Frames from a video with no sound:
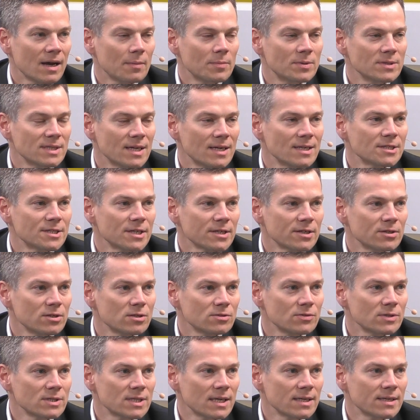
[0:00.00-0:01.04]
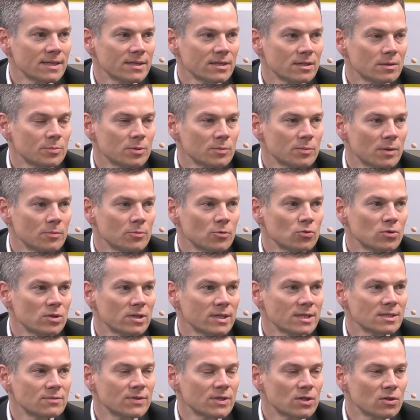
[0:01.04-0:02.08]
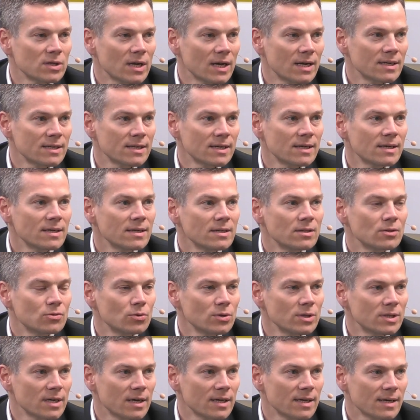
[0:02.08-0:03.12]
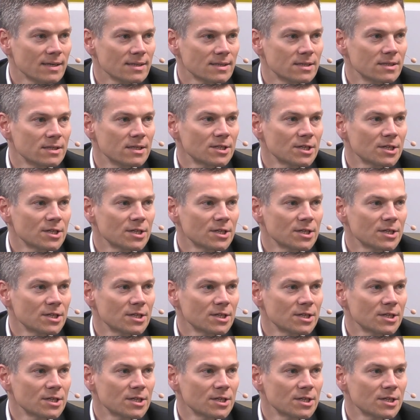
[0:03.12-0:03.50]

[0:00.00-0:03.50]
aby znaleźć takie rozwiązanie tego problemu, który jest wykonalny tu i teraz.